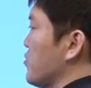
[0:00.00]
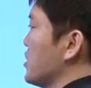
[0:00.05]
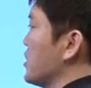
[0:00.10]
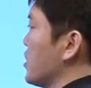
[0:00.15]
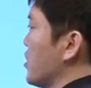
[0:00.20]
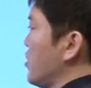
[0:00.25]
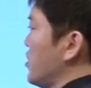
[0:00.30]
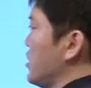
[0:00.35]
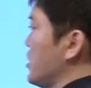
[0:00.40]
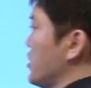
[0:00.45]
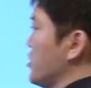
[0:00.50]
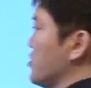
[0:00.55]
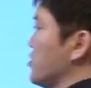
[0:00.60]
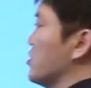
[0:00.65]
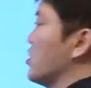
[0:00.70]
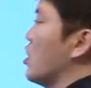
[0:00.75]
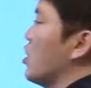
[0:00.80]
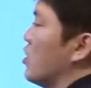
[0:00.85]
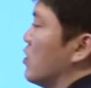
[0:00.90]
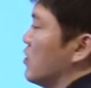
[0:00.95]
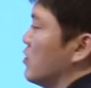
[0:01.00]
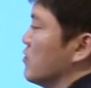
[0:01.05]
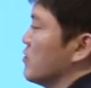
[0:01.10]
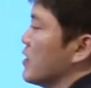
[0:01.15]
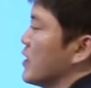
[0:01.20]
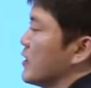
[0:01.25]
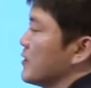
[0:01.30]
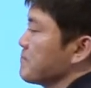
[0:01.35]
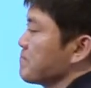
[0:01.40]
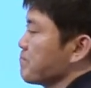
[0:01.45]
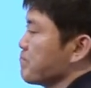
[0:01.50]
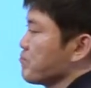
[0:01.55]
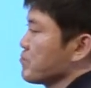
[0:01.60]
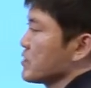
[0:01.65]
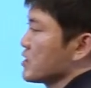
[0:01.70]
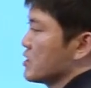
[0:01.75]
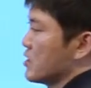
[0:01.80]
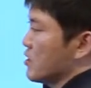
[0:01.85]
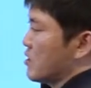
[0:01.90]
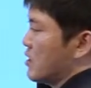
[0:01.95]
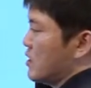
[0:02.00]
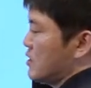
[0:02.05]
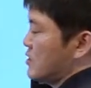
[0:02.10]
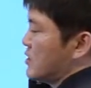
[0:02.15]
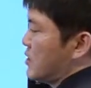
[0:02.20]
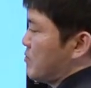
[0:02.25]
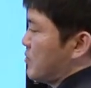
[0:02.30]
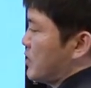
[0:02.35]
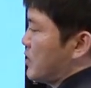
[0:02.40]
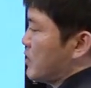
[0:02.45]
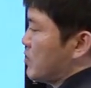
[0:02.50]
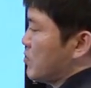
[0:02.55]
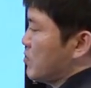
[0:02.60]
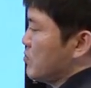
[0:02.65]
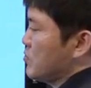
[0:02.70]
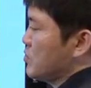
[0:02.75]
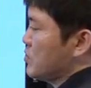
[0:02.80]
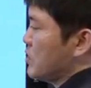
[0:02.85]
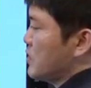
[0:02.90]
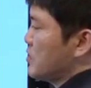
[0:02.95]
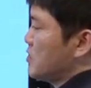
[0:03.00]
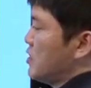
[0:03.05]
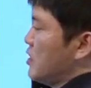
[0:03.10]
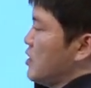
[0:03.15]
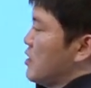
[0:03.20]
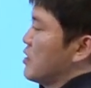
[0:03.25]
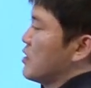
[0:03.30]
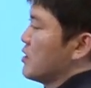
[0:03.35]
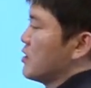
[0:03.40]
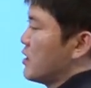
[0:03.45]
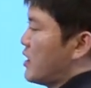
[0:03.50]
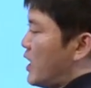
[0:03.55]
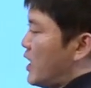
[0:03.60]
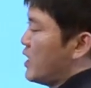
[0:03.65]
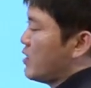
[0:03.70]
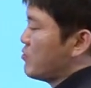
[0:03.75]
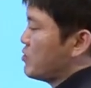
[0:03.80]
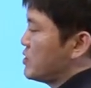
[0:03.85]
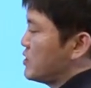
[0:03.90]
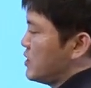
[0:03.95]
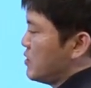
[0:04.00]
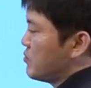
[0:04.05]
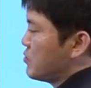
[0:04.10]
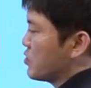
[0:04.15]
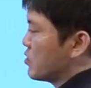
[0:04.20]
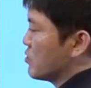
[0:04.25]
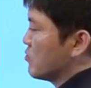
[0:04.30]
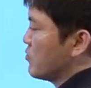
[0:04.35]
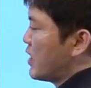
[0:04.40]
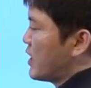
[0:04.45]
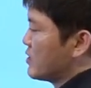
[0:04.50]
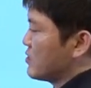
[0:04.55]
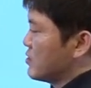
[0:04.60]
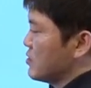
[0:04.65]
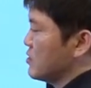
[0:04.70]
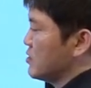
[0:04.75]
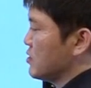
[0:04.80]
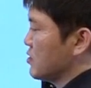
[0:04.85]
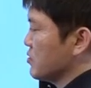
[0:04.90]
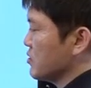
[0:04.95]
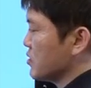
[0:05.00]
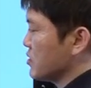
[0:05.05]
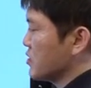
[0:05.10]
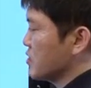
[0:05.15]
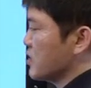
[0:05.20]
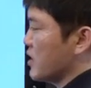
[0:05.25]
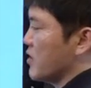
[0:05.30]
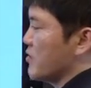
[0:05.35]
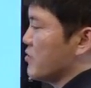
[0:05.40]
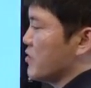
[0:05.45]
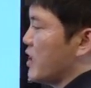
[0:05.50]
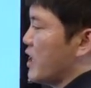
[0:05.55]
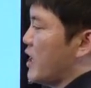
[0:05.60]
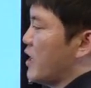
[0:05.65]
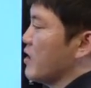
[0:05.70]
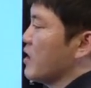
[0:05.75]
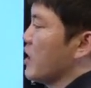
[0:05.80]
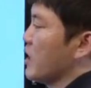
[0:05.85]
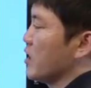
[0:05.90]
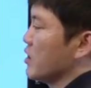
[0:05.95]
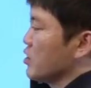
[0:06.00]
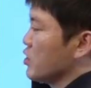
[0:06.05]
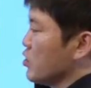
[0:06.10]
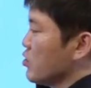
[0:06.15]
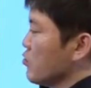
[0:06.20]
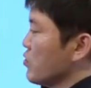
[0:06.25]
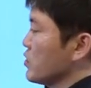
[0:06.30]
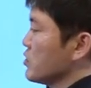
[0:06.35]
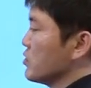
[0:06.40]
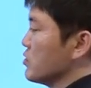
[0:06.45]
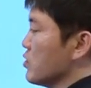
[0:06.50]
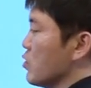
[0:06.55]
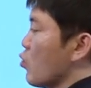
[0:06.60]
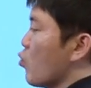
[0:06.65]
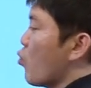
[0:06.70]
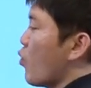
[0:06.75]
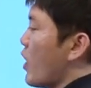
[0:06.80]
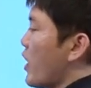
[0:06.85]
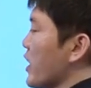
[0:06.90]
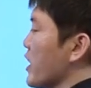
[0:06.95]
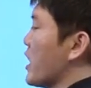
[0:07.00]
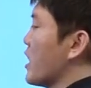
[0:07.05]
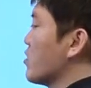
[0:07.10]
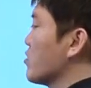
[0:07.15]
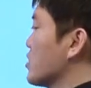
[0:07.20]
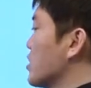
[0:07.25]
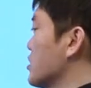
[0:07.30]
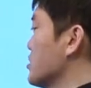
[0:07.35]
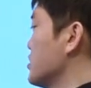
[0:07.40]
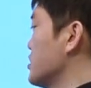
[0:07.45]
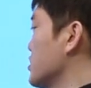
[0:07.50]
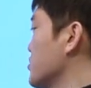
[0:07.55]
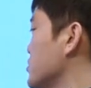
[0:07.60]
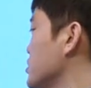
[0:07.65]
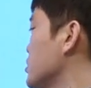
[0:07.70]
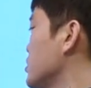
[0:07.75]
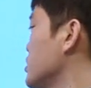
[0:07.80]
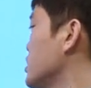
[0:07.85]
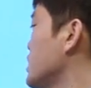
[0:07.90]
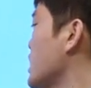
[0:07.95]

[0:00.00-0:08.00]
returning your call. 자, 이렇게 인사말 했고, 문재인 씨, I received your message, you understand that. You want to know why our customers are